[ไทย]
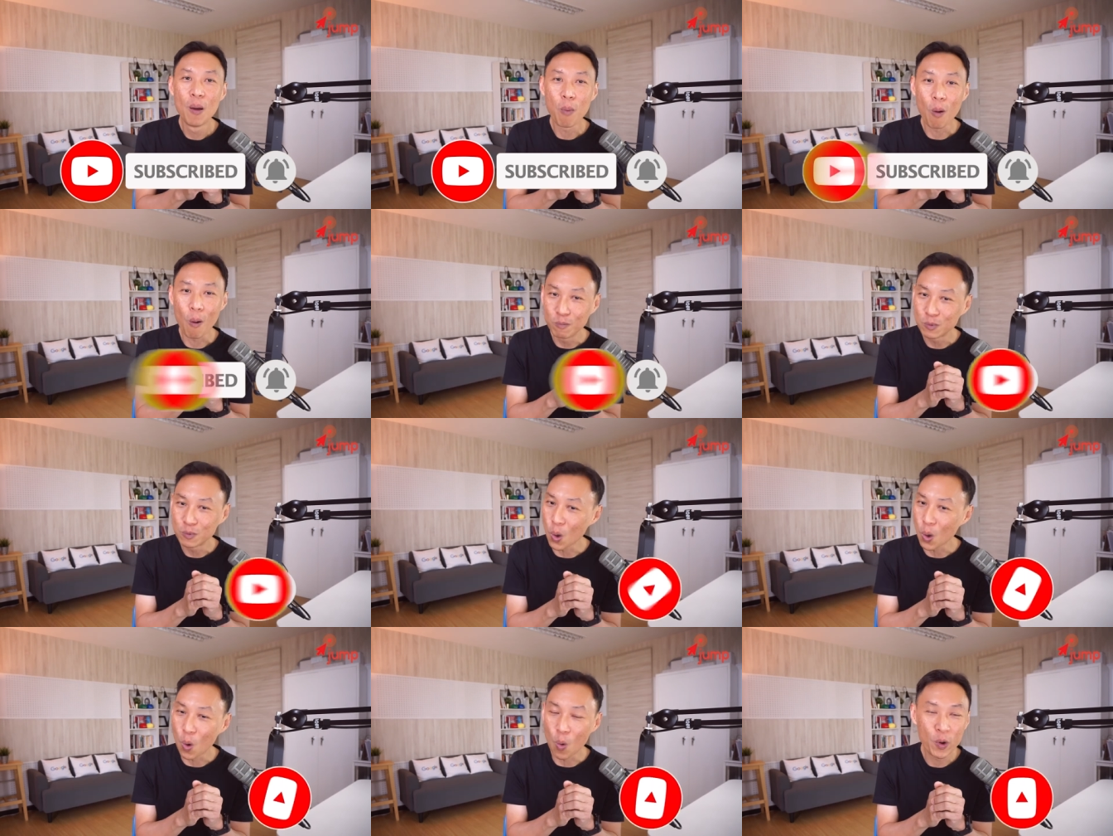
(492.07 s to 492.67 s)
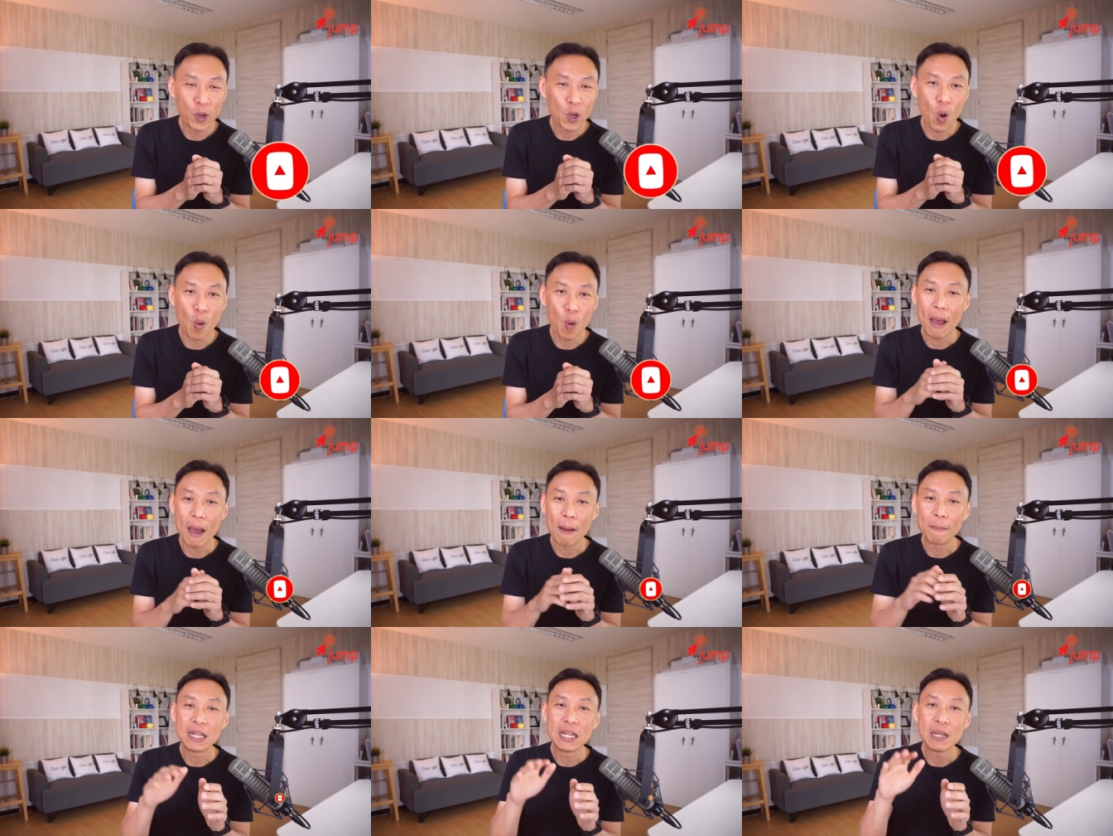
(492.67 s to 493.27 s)
ผมส่งวิดีโอ
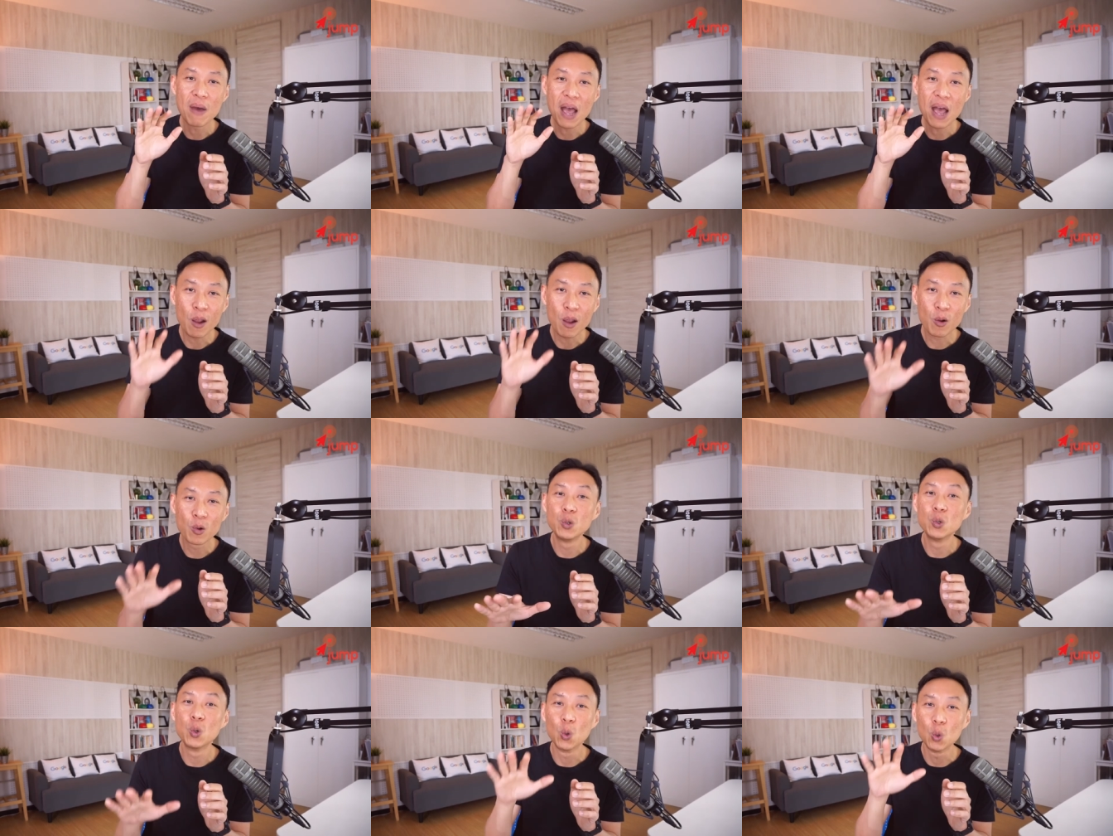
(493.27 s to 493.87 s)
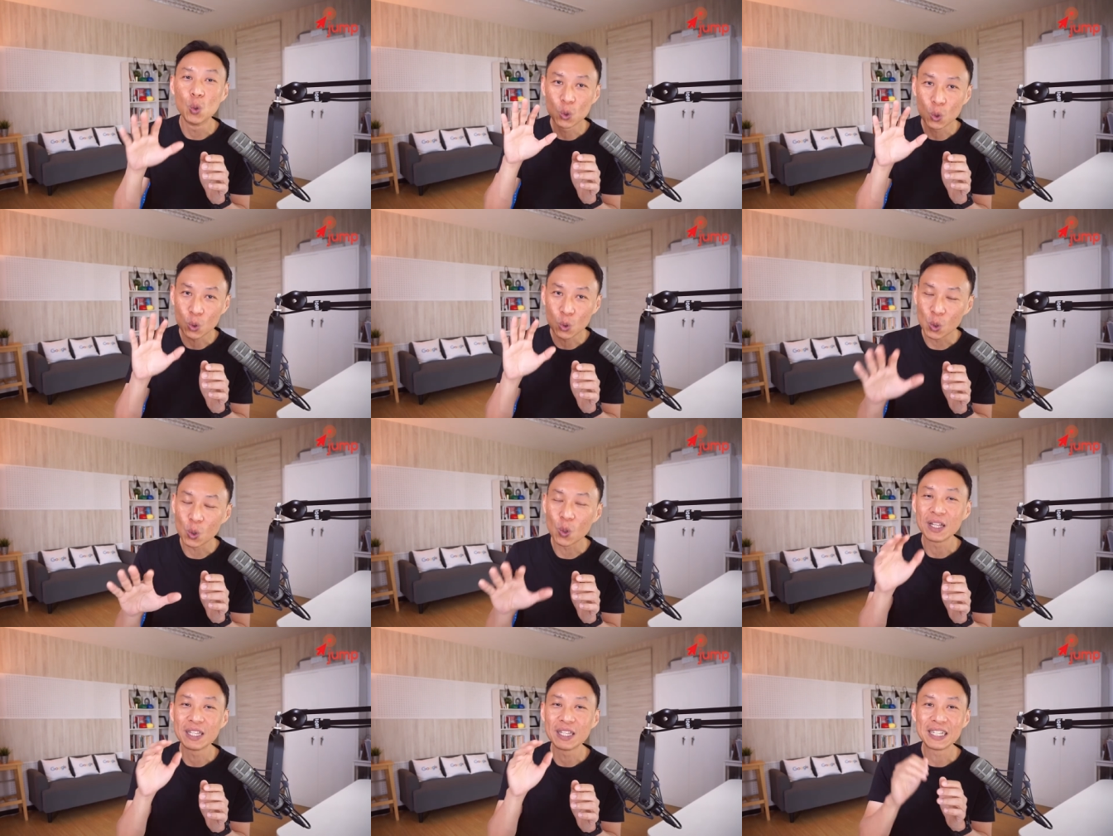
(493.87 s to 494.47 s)
แบบนี้มาให้คุณดู
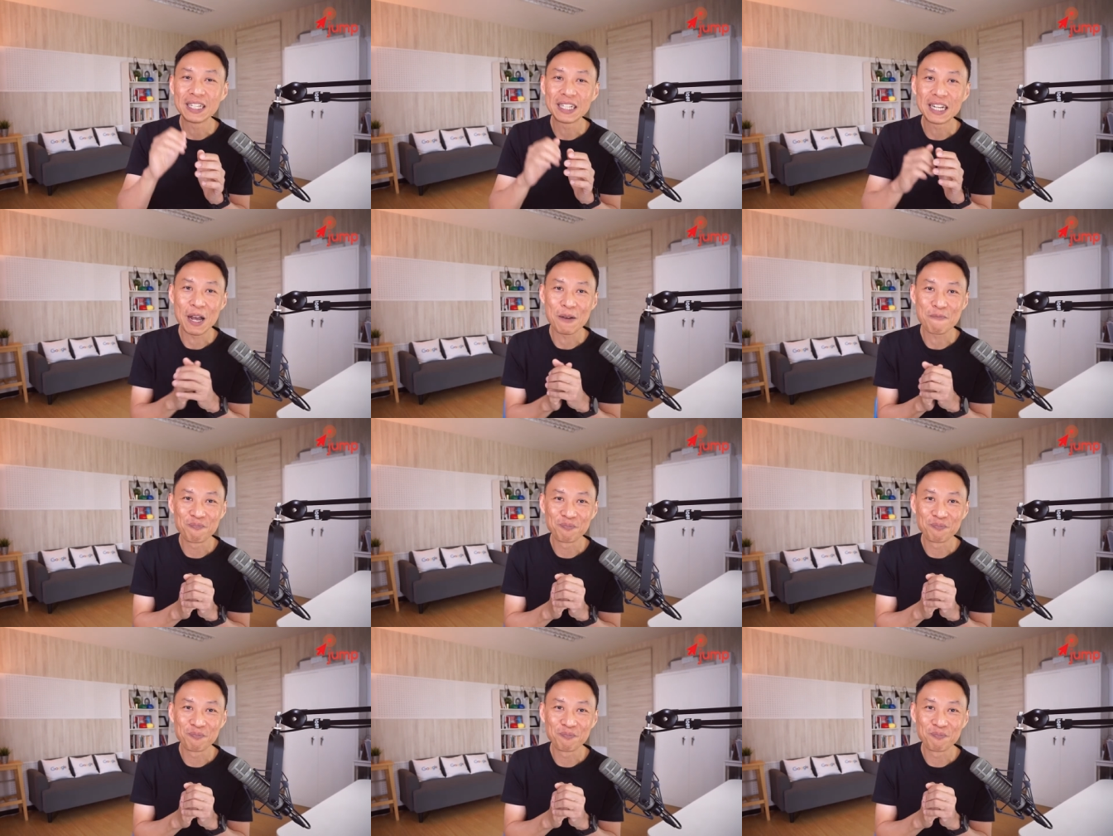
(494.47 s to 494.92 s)
ทุกๆอาทิตย์ครับ